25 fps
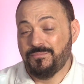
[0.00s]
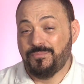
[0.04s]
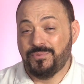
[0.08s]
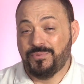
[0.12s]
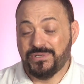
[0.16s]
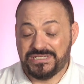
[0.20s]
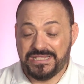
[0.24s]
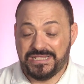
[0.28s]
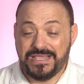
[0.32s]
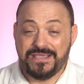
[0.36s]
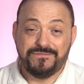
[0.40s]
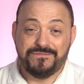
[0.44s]

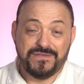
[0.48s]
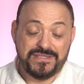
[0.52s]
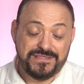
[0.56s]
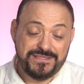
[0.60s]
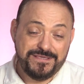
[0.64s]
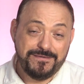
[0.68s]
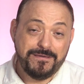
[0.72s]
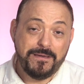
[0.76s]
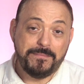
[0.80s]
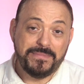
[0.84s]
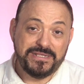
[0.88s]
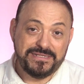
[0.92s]
pues
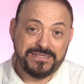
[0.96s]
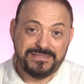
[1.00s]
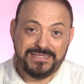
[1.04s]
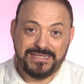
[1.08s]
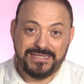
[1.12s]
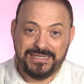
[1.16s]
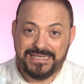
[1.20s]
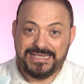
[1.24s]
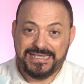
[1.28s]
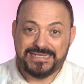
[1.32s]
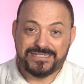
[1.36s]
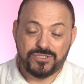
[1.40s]

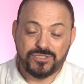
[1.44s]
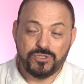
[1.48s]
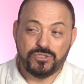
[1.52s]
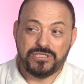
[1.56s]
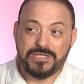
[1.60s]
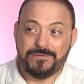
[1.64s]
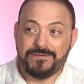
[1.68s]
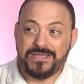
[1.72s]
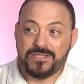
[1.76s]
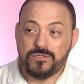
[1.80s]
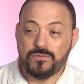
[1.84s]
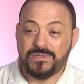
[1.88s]
efectivamente esto
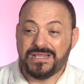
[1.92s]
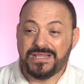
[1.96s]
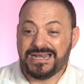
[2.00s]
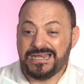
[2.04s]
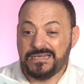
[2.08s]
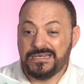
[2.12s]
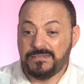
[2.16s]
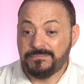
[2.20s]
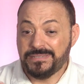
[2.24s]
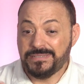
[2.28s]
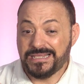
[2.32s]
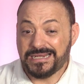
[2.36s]
te va a ayudar
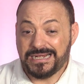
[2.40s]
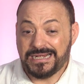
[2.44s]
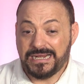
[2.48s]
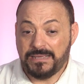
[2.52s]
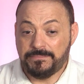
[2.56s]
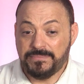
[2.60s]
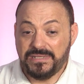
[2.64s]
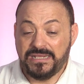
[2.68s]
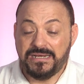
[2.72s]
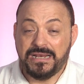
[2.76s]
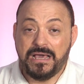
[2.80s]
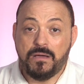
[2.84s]
a limpiar
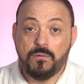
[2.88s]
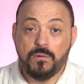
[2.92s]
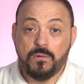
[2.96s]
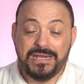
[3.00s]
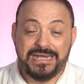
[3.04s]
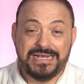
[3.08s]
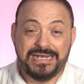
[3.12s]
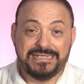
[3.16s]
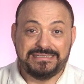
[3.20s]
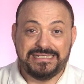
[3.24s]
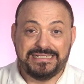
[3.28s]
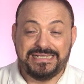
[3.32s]
la piel
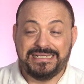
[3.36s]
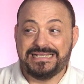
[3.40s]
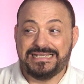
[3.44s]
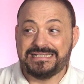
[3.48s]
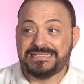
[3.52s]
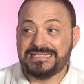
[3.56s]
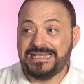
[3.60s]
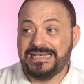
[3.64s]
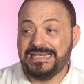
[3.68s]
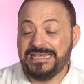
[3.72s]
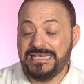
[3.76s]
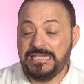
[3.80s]
aunque la
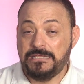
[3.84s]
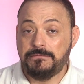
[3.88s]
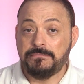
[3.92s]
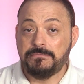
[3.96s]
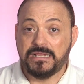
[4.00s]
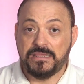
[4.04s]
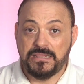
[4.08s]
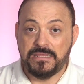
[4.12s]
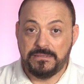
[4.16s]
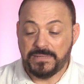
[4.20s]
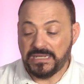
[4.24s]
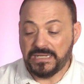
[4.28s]
tengas
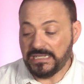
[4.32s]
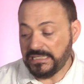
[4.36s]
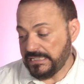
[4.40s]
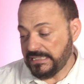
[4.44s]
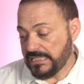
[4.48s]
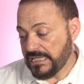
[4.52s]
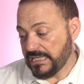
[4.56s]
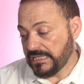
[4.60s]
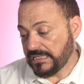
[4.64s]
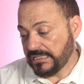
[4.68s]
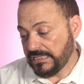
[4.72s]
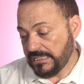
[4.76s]
libre de
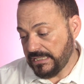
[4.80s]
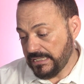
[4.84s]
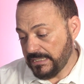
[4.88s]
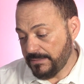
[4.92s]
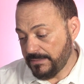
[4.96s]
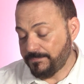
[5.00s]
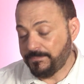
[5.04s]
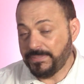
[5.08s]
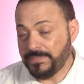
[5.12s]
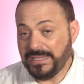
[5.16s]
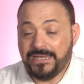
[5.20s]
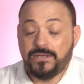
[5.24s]
maquillaje.
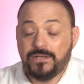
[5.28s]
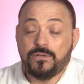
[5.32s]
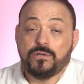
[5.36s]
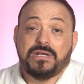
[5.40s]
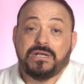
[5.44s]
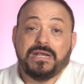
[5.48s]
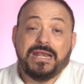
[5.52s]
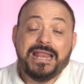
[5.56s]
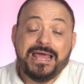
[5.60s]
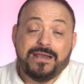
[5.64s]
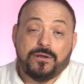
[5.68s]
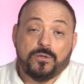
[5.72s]

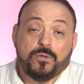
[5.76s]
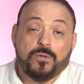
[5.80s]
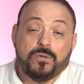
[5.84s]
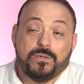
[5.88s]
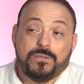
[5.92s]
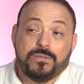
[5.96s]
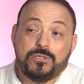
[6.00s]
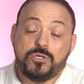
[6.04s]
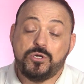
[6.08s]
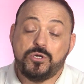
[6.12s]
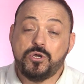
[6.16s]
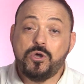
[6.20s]
Pero claro,
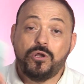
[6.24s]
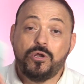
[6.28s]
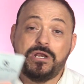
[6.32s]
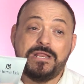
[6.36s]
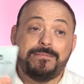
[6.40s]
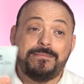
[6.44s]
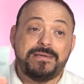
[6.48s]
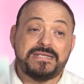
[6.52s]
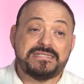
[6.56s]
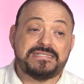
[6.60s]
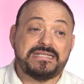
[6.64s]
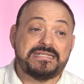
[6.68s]
no
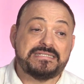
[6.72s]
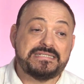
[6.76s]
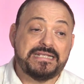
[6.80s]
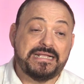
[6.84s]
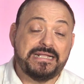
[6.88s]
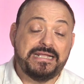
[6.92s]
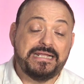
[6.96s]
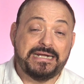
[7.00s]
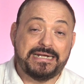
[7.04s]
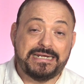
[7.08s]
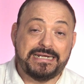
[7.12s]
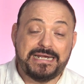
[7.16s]
le vas a
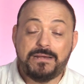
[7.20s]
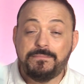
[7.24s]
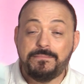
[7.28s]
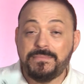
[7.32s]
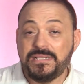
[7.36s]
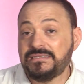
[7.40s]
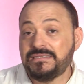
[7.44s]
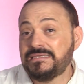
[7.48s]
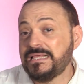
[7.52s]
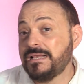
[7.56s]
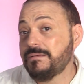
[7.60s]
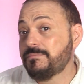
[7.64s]
sacar
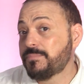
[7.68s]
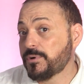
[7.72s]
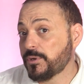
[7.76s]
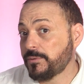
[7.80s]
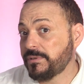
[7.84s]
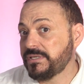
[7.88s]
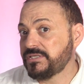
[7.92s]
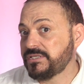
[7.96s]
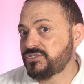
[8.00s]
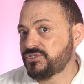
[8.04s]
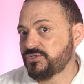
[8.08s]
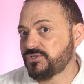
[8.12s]
realmente el
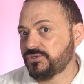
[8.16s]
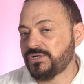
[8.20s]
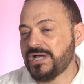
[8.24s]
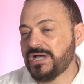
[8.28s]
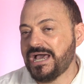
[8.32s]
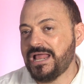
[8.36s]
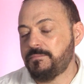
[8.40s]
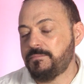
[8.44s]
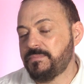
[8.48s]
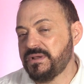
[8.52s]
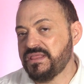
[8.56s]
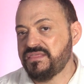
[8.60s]
provecho
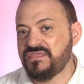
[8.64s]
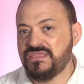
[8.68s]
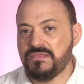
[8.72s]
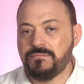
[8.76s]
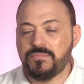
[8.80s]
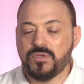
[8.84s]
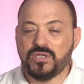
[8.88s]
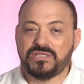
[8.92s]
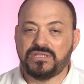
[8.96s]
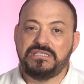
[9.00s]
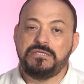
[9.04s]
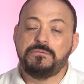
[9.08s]
al
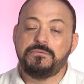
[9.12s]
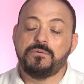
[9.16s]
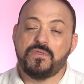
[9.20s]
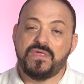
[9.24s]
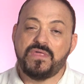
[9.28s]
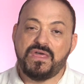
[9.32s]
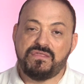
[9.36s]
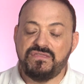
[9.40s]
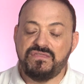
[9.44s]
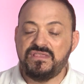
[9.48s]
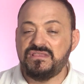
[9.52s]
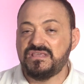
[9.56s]
principio
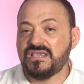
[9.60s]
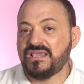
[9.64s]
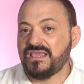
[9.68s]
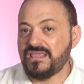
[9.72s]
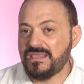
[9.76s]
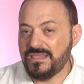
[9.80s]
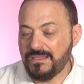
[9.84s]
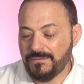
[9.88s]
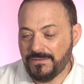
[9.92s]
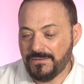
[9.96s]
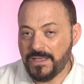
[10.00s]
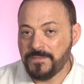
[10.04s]
activo de aceite
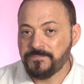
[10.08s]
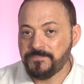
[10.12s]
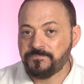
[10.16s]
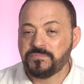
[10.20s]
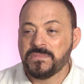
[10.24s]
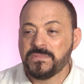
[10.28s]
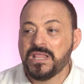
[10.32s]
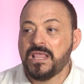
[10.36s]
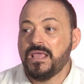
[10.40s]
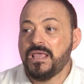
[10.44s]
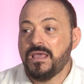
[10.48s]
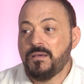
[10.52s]
que lleva
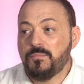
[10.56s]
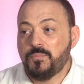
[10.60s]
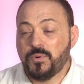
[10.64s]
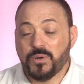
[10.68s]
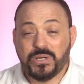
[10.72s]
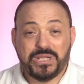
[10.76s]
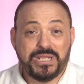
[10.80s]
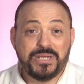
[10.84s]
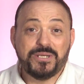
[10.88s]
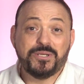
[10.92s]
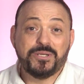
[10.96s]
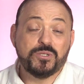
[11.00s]

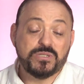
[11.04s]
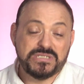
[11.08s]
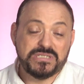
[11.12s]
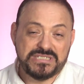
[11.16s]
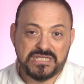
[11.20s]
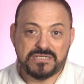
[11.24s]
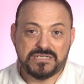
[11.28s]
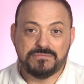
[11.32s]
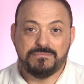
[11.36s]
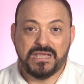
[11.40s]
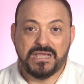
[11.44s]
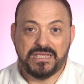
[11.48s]
porque no
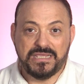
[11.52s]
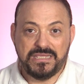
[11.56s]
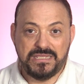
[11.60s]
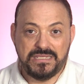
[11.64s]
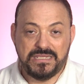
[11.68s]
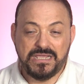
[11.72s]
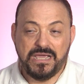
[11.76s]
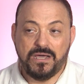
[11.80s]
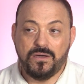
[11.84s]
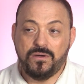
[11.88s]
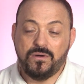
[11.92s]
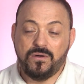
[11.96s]
estás
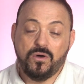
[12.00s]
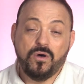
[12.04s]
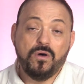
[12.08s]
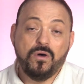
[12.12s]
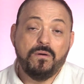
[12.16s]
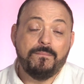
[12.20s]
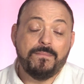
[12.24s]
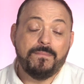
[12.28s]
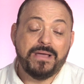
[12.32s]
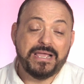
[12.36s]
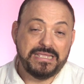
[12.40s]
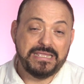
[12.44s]
maquillado
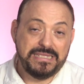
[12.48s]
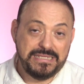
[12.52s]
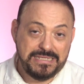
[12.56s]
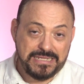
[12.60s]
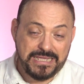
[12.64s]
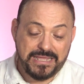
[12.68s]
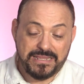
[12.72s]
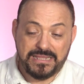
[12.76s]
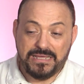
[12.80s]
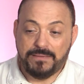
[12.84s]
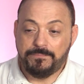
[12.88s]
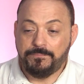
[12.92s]
o
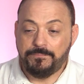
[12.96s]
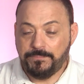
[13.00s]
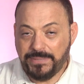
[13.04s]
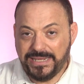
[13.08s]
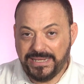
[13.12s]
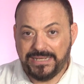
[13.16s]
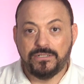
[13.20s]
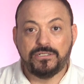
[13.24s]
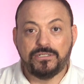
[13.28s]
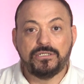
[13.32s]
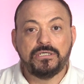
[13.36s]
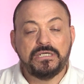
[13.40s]
maquillada.
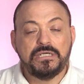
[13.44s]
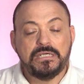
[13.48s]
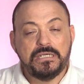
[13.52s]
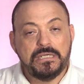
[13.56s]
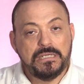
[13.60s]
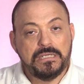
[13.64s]
Pero